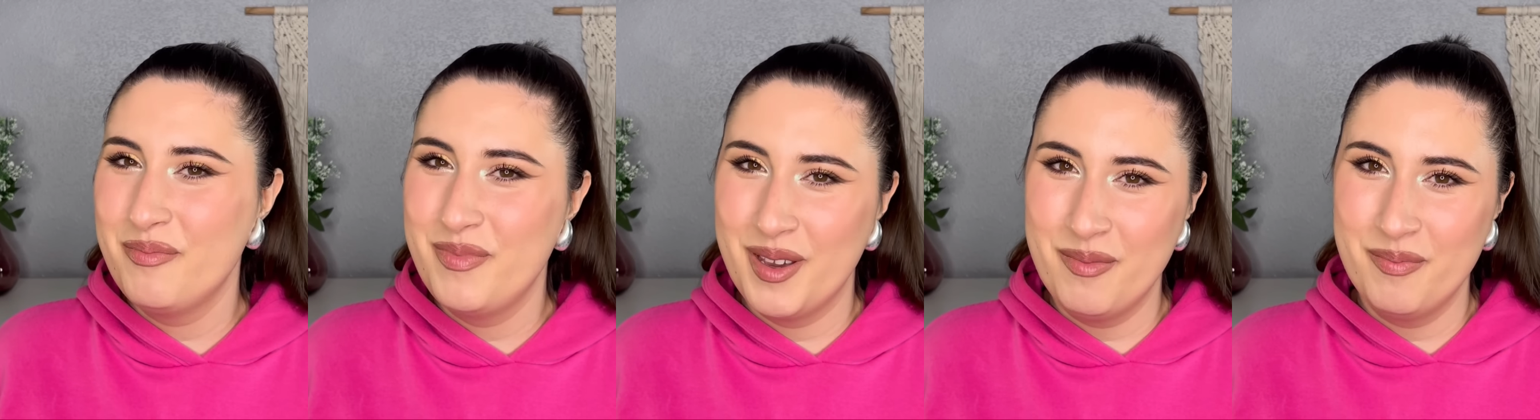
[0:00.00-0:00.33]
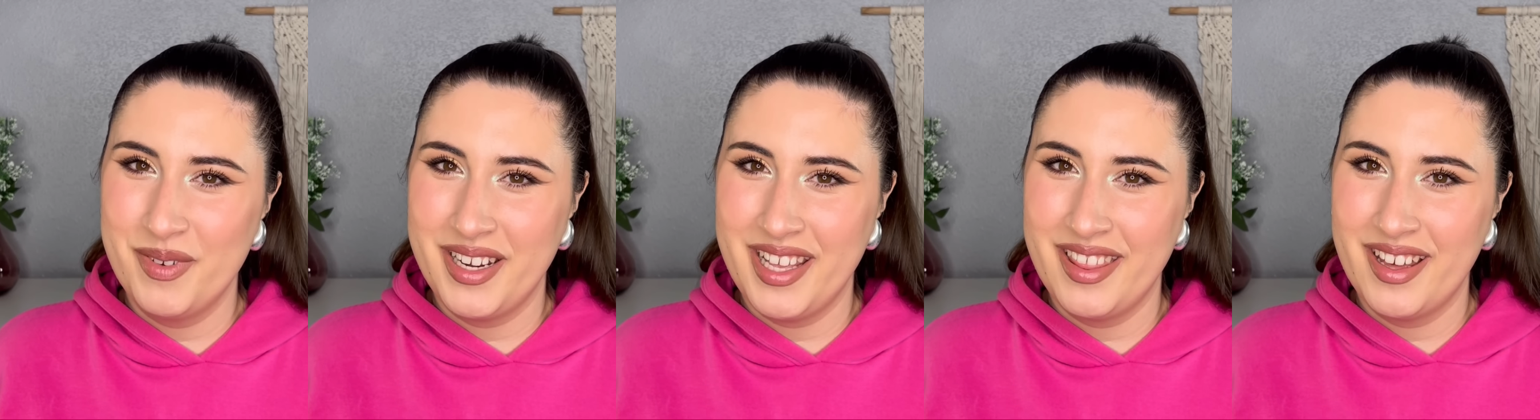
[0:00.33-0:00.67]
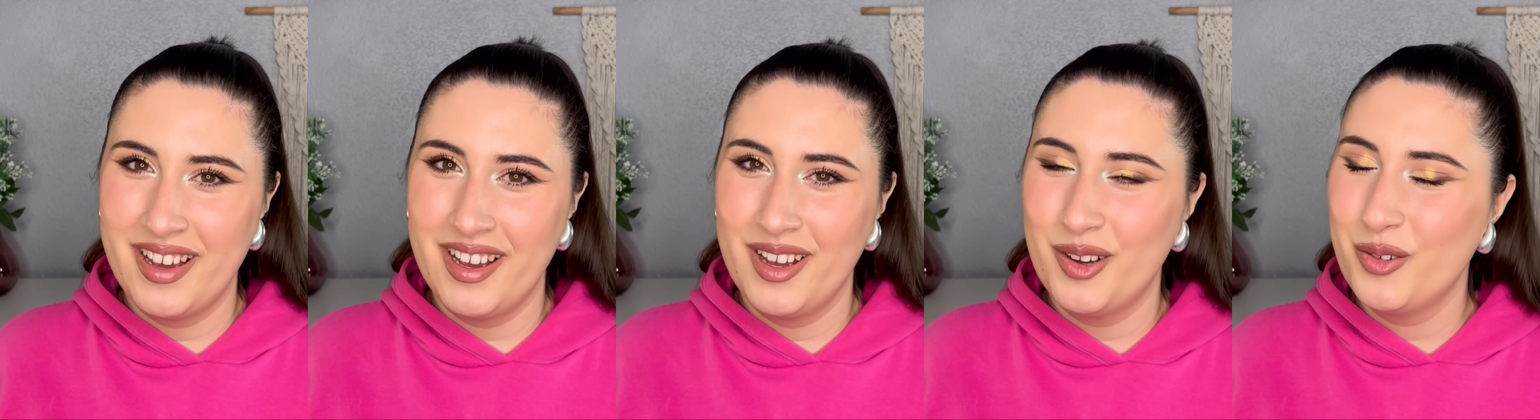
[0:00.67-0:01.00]

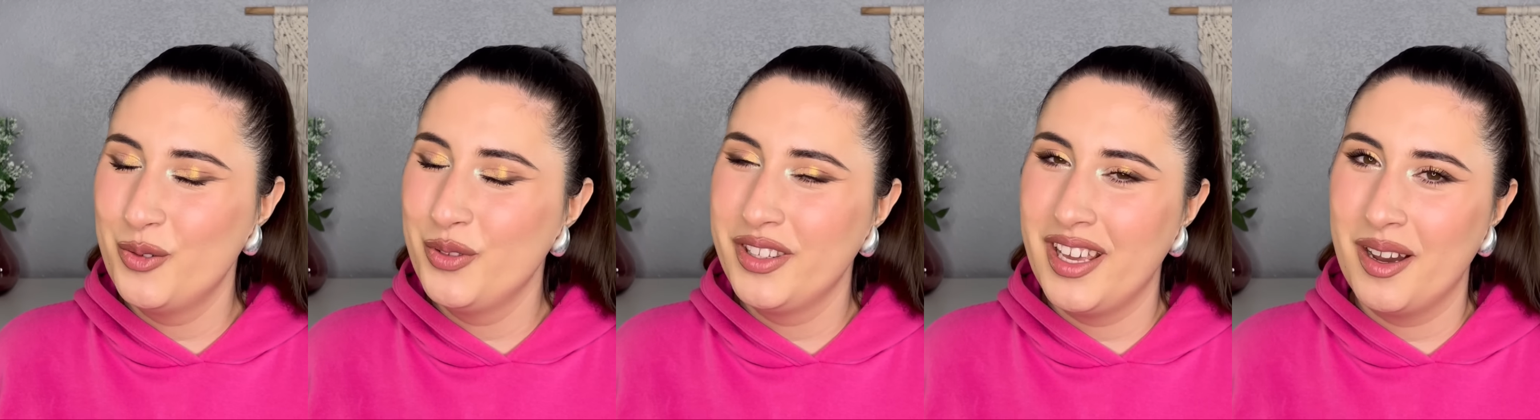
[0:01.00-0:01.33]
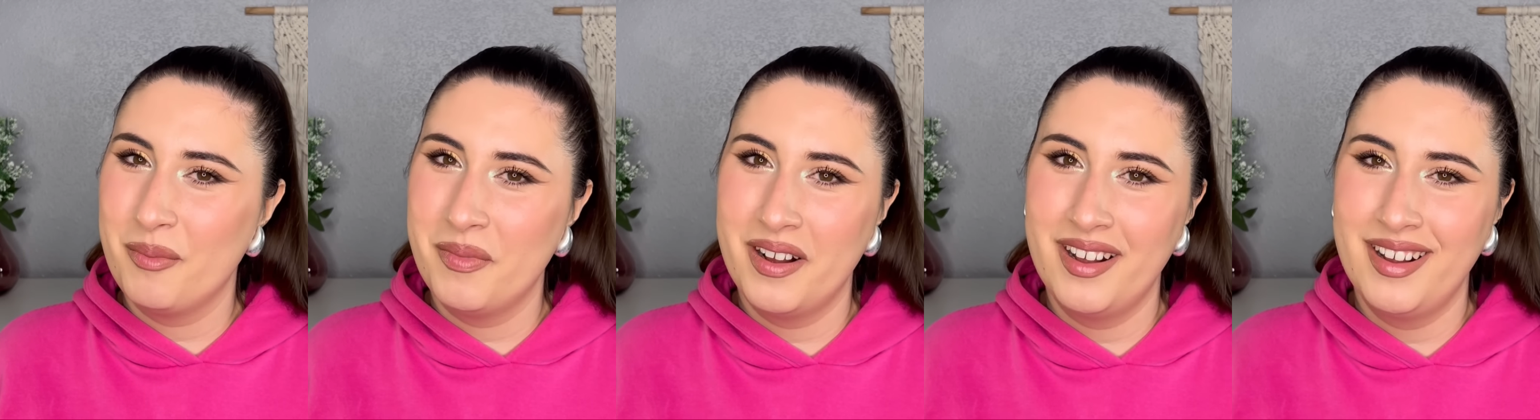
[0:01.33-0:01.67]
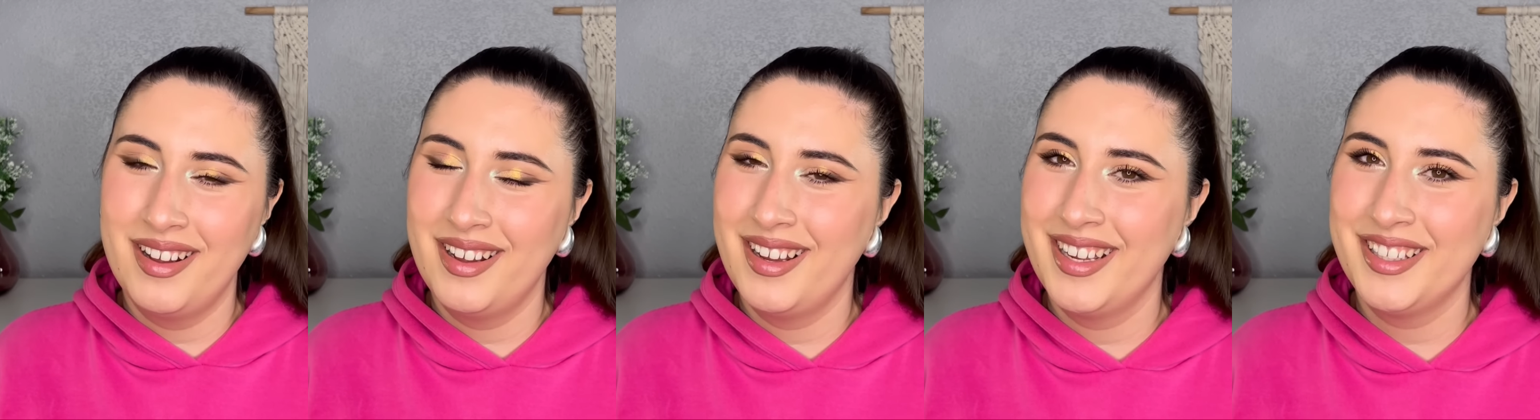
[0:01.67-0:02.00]
Bienvenida un día
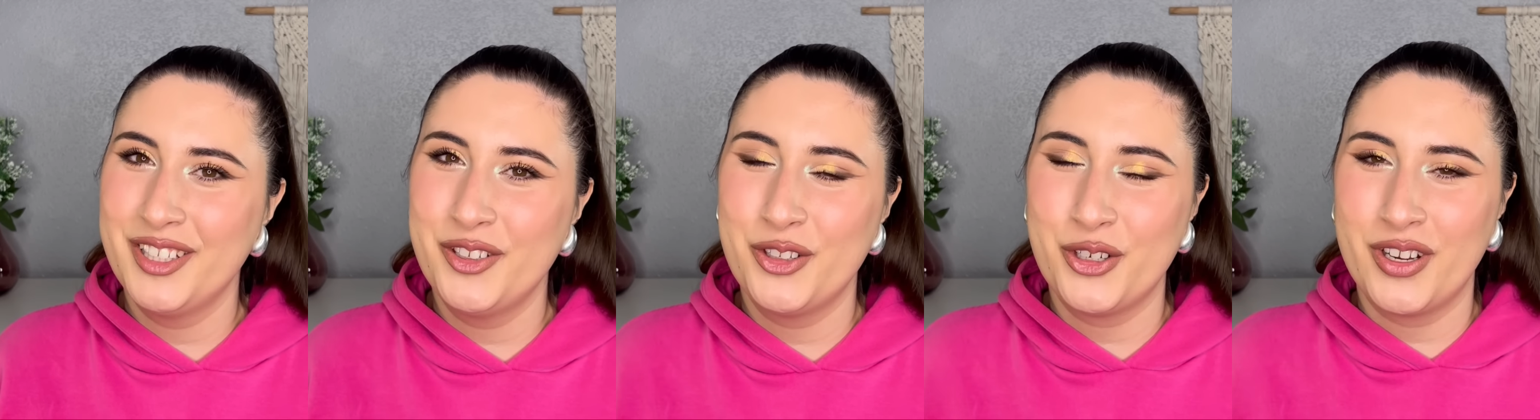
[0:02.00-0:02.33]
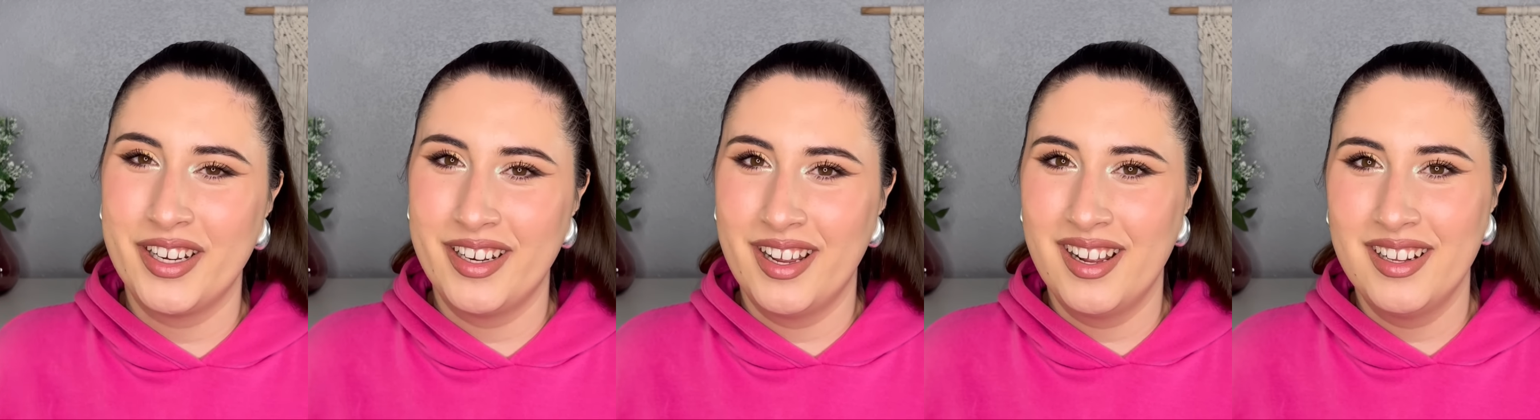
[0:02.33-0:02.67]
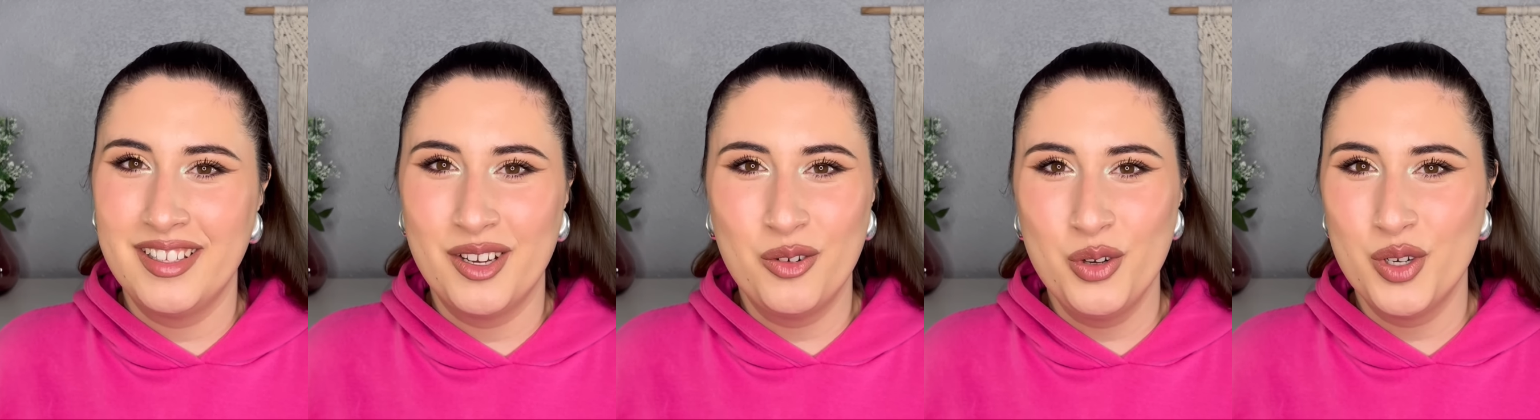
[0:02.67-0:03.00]
más a este nuestro canal y
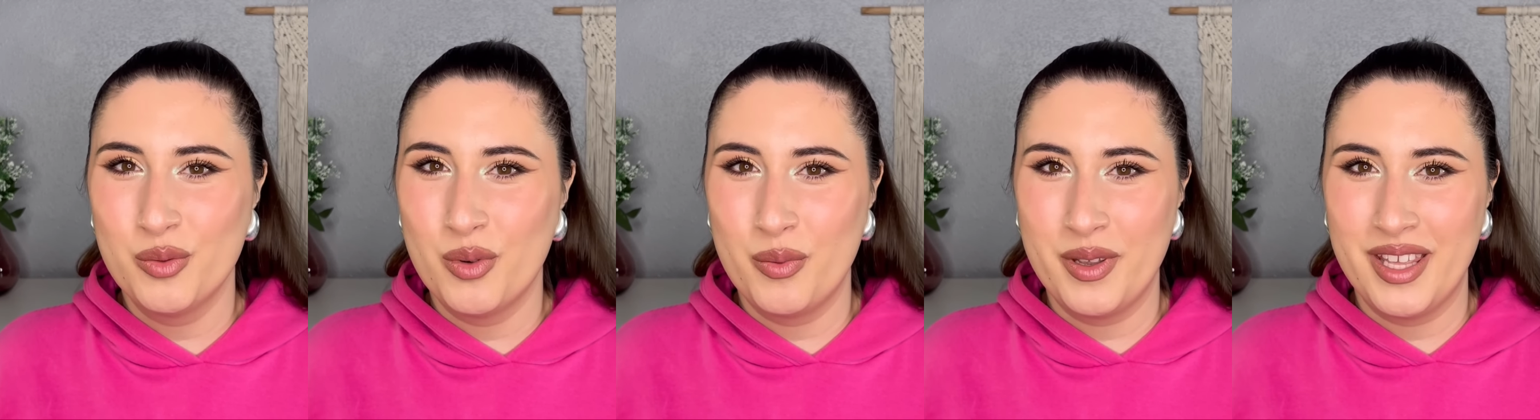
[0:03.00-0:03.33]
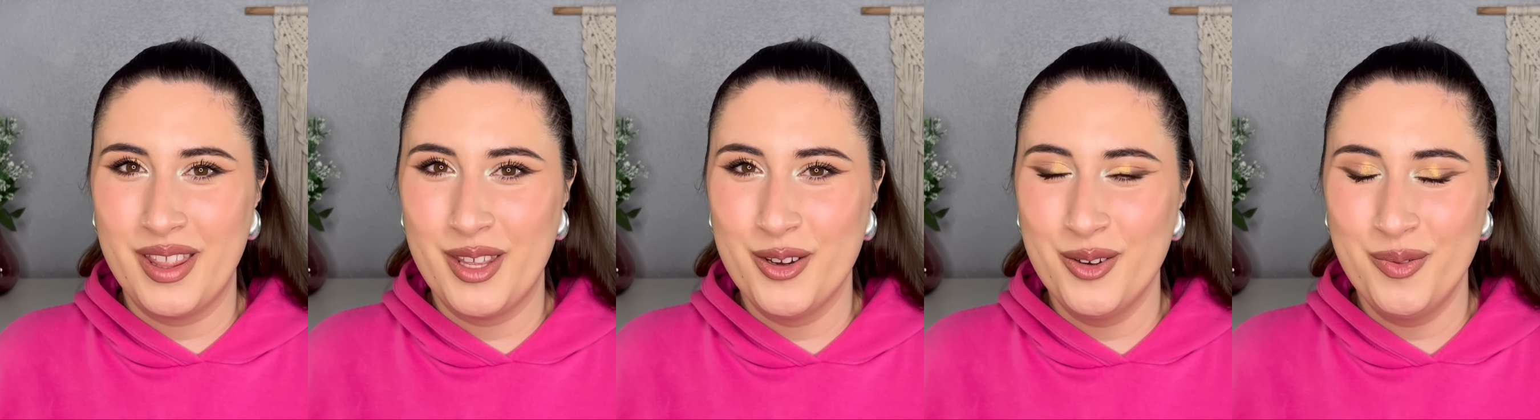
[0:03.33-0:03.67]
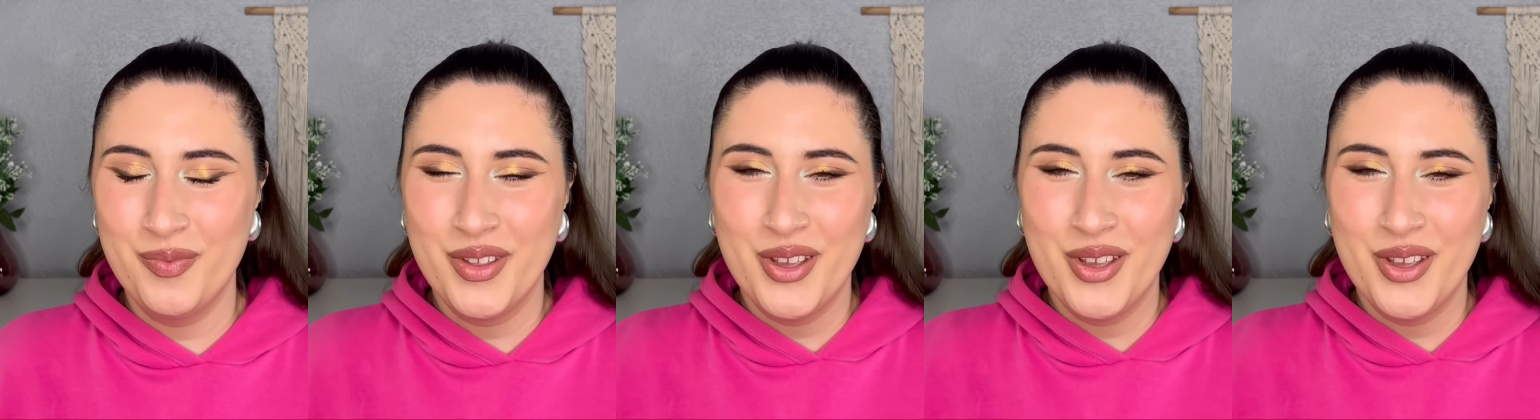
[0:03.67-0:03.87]
a un nuevo vídeo.